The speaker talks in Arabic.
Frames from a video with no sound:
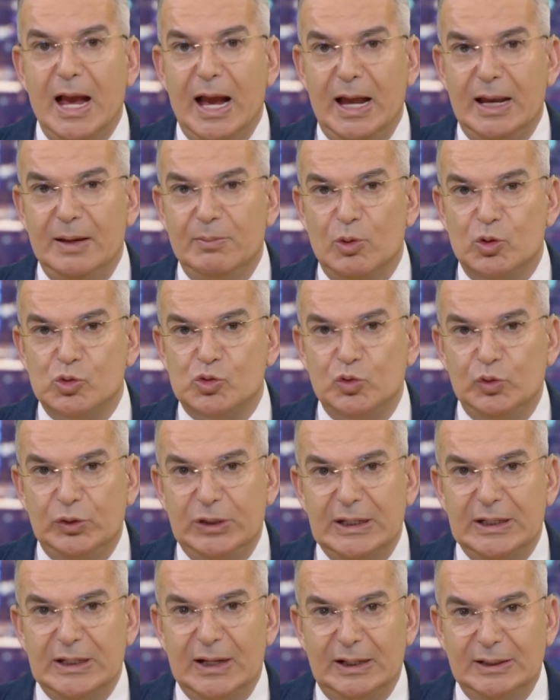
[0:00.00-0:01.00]

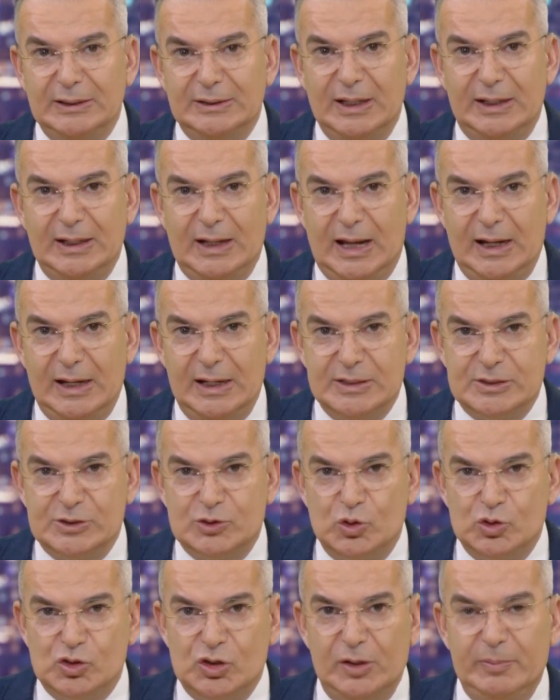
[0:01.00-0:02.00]
الموجودين ايضا على
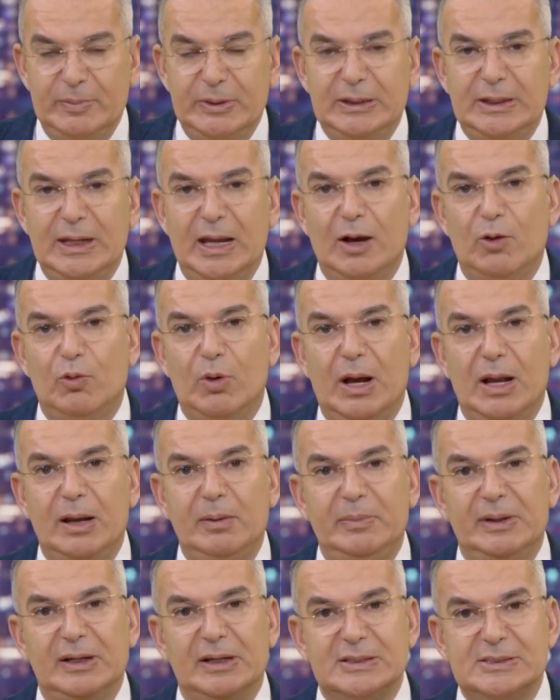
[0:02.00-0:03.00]
السوشيال ميديا
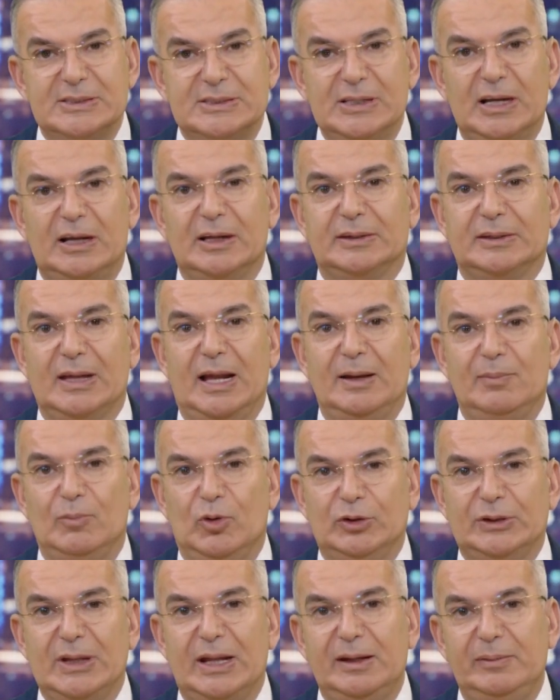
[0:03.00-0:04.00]
والمنصات
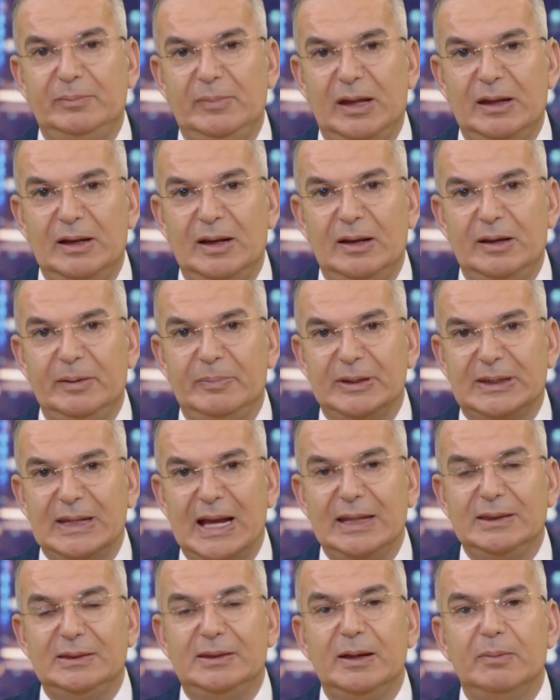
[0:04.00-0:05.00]
المحترمه اللي
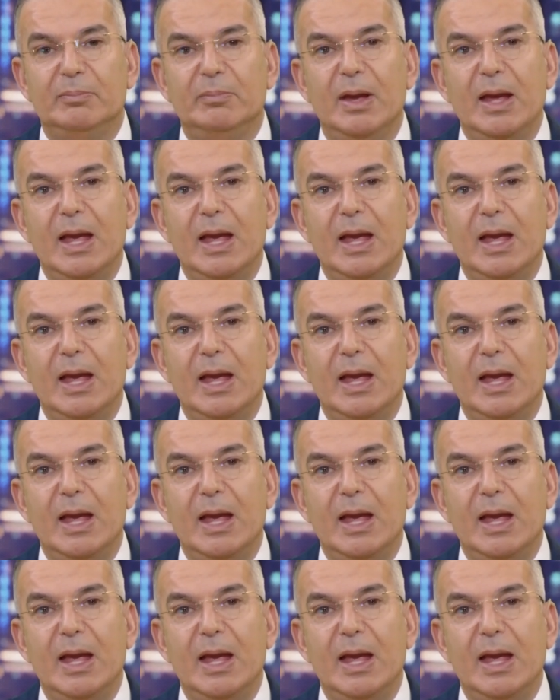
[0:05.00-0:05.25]
بتقدم